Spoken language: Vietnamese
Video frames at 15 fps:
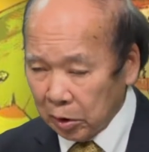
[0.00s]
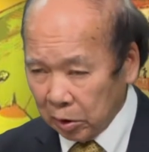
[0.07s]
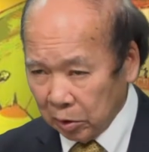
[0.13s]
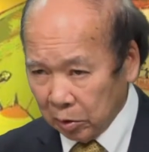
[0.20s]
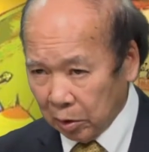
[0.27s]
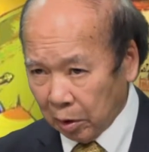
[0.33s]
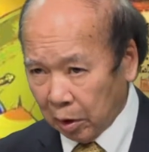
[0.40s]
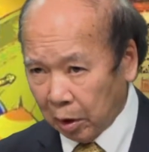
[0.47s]

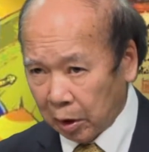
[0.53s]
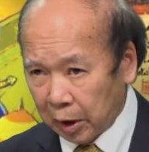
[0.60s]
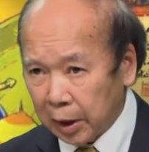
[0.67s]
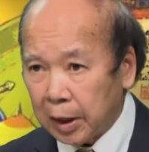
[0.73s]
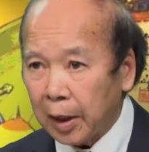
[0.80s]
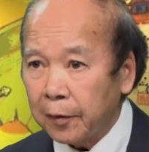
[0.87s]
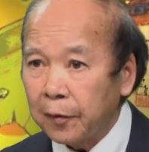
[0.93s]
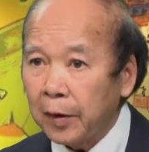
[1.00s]
uh, kết
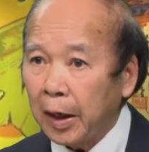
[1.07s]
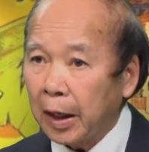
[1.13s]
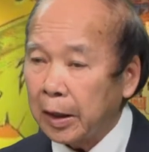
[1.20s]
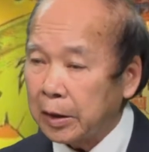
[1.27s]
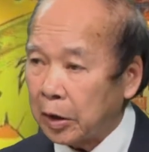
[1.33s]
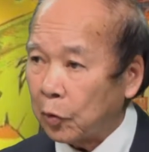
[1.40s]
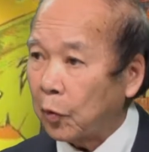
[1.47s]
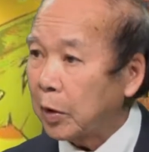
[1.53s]
thân với lại
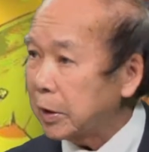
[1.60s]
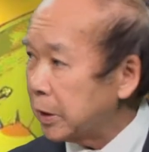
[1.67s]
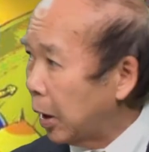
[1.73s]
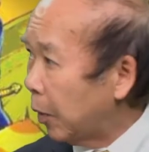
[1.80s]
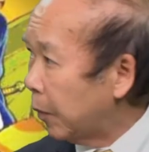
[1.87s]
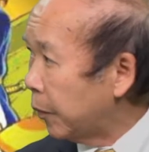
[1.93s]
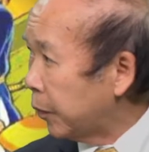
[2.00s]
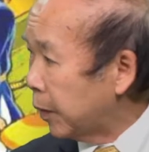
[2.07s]
Trần Quang
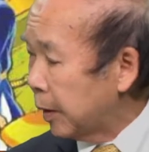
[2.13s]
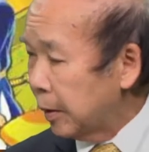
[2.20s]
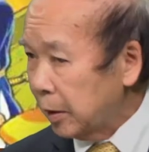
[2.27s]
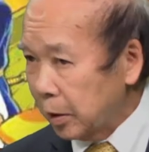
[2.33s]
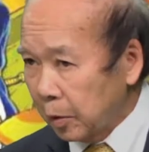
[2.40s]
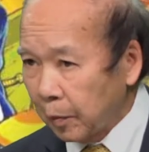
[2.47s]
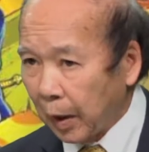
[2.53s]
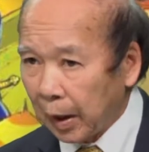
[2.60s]
Diệu
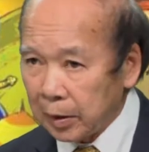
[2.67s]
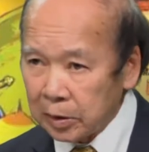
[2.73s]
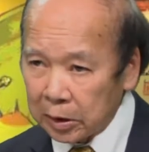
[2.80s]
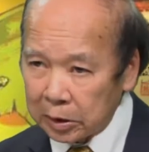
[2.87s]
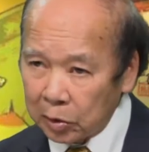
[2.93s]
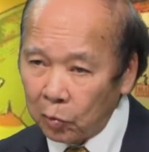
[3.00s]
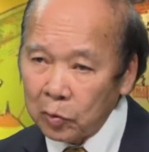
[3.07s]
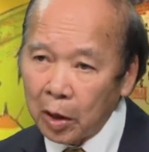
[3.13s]
nhưng mà chỉ
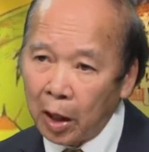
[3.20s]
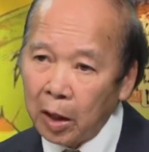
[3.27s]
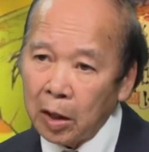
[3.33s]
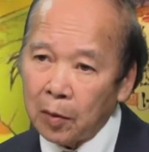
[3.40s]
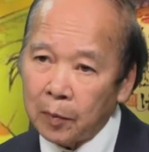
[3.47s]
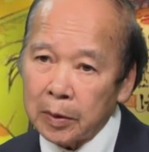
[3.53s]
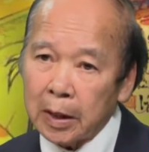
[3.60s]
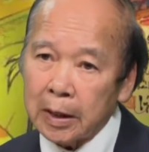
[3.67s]
chống đỡ
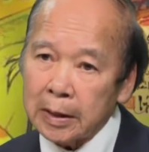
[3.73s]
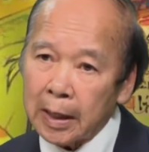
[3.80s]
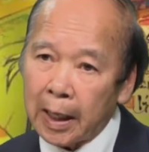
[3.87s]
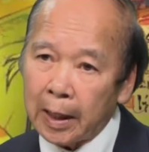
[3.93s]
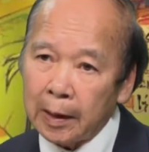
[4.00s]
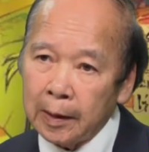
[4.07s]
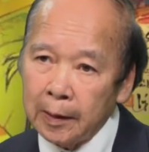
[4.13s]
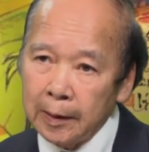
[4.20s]
được một thời
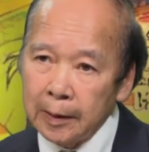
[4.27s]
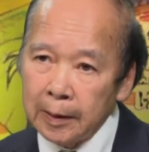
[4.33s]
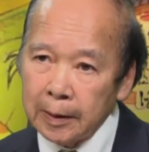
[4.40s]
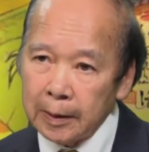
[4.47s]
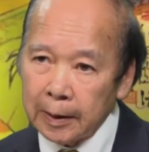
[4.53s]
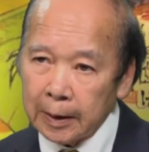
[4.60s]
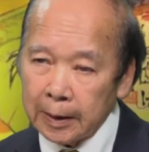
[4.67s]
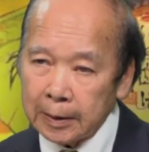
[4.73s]
gian
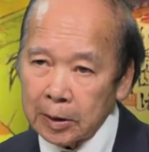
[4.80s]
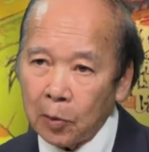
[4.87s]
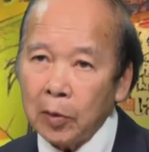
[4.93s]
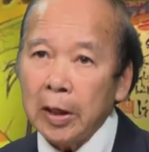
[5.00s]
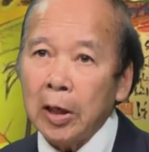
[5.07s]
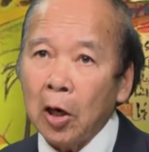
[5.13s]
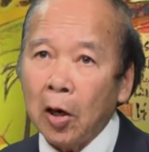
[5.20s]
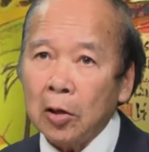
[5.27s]
thì trong
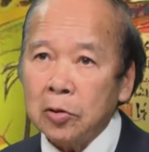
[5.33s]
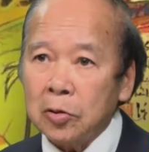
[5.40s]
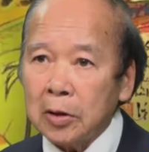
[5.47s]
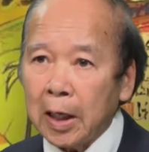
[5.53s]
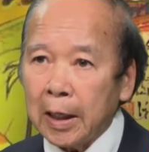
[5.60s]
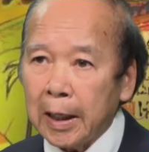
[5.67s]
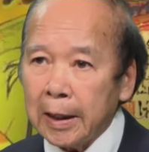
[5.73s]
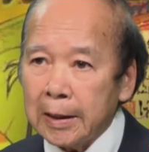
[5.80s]
khi đó chúng
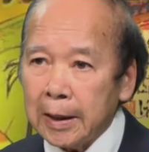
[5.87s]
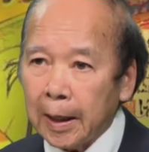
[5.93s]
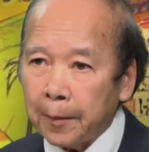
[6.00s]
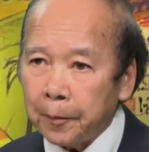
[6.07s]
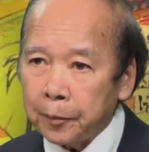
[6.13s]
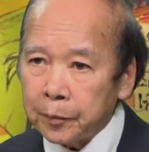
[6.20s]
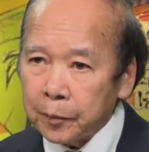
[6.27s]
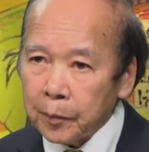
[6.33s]
ta thấy
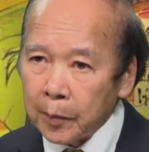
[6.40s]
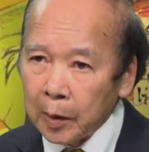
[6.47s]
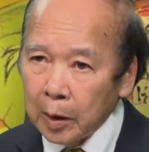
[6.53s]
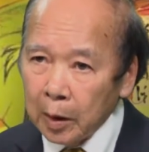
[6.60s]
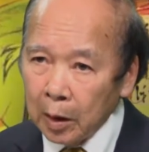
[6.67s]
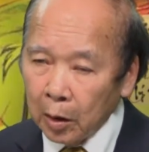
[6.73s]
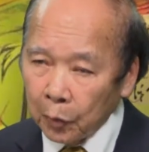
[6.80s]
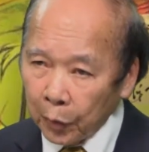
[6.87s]
rằng
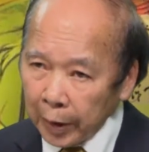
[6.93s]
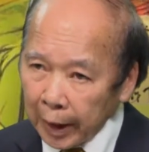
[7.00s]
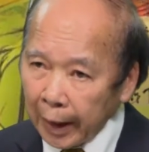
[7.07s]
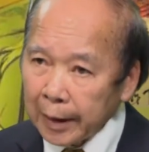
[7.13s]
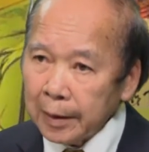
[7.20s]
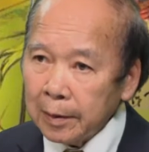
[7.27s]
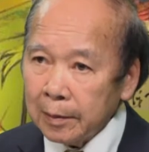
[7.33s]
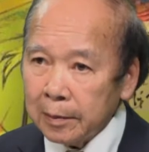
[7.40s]
Nguyễn
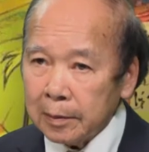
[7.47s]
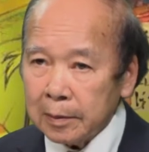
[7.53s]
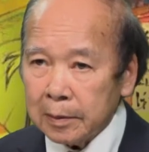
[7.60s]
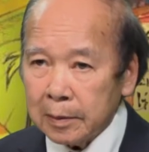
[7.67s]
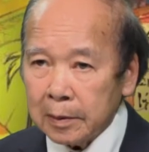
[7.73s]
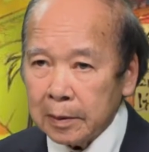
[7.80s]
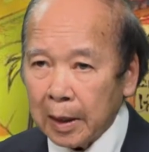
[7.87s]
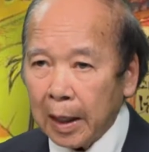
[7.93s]
Ánh
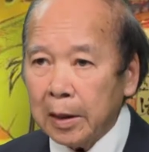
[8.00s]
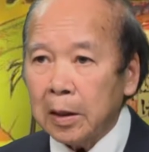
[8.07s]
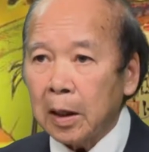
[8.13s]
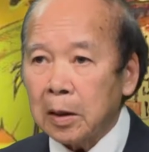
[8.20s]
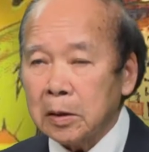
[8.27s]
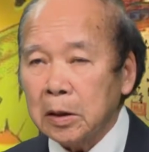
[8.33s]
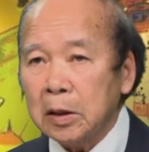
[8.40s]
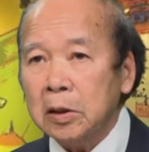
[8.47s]
đã được
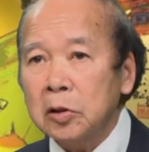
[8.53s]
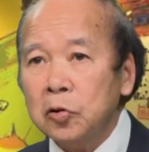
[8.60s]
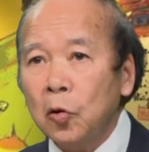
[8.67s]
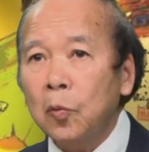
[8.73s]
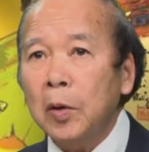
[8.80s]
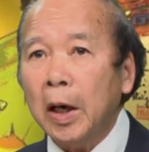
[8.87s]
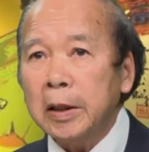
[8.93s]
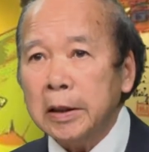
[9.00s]
những
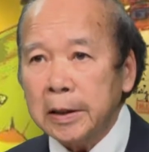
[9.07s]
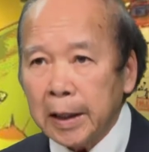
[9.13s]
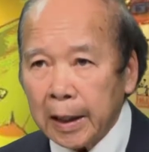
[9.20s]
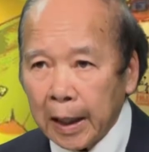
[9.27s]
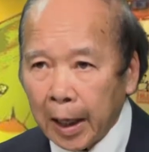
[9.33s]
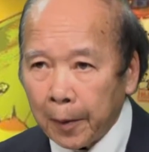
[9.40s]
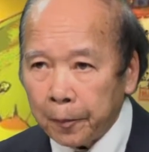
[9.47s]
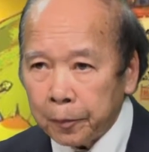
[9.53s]
giúp đỡ như thế
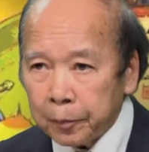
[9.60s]
nào